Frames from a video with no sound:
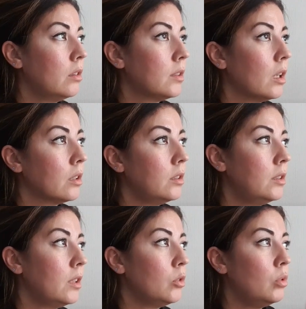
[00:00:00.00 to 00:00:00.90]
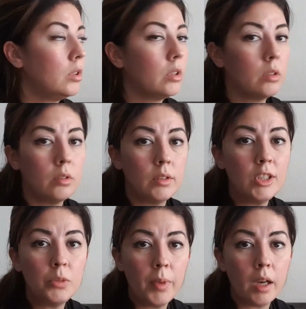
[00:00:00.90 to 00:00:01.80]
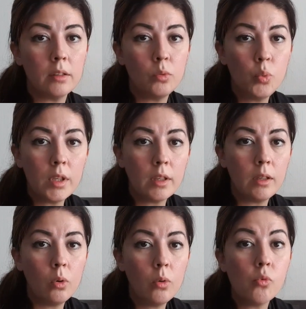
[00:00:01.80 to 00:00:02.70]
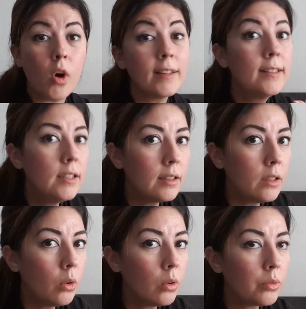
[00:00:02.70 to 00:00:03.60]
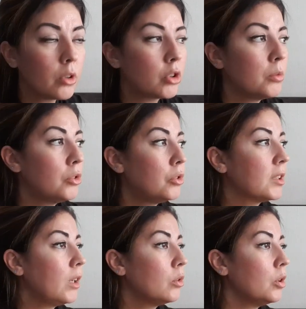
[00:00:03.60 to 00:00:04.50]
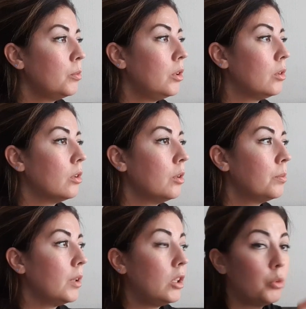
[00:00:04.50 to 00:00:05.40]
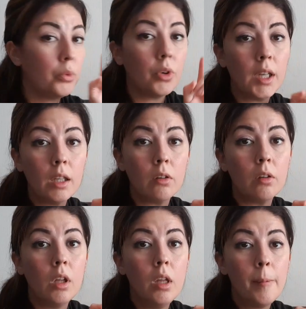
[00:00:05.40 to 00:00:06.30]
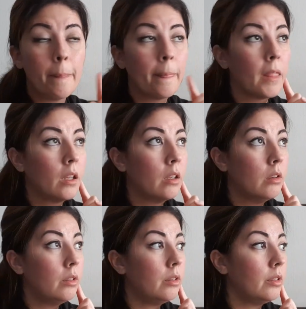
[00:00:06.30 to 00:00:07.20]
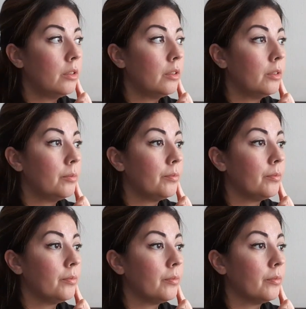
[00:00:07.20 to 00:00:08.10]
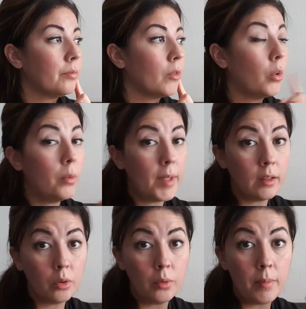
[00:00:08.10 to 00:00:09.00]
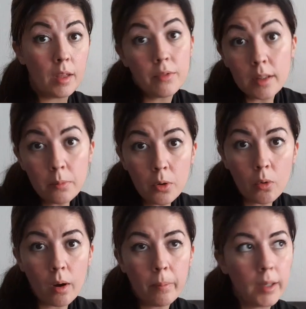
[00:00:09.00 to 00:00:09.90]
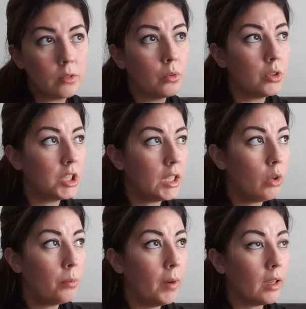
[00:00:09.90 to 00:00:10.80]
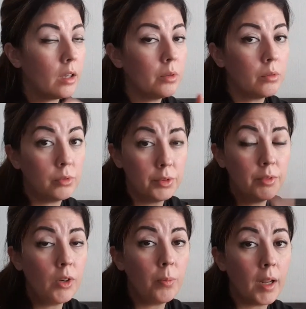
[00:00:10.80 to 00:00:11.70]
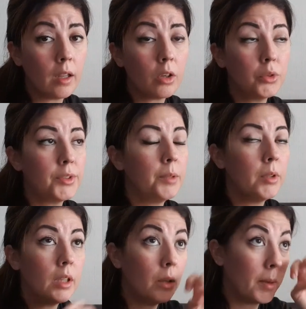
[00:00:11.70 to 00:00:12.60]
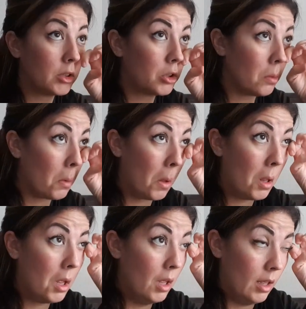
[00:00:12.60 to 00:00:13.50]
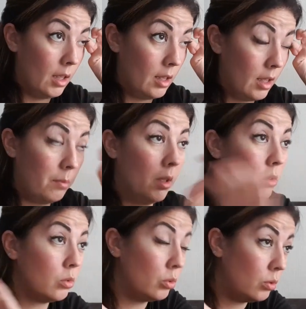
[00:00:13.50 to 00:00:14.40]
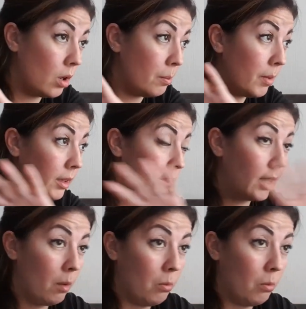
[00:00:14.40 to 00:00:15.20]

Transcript: 5, 6, 7, 8. Si je perds 8 kilos, voire 10 kilos, franchement, je serai au top de top et je pourrais euh, euh, remettre mes vêtements, quoi. Parce que j'ai le placard, vous vous souvenez le placard que je vous ai montré dans ma chambre eh bien, tout en bas, c'est